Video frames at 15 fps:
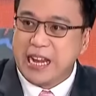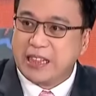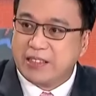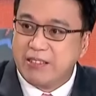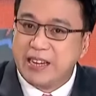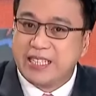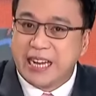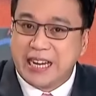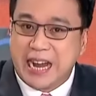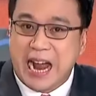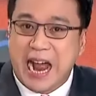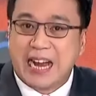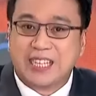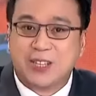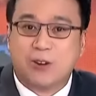It treats an
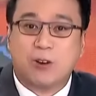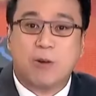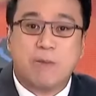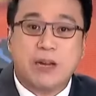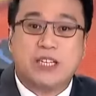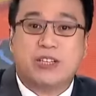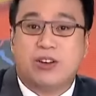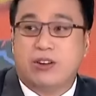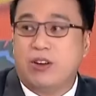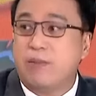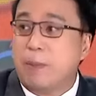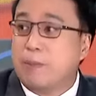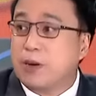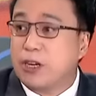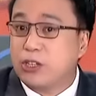act or omission
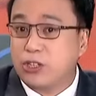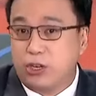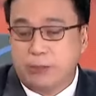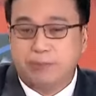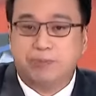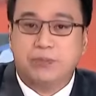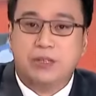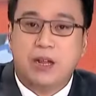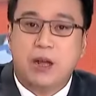of a person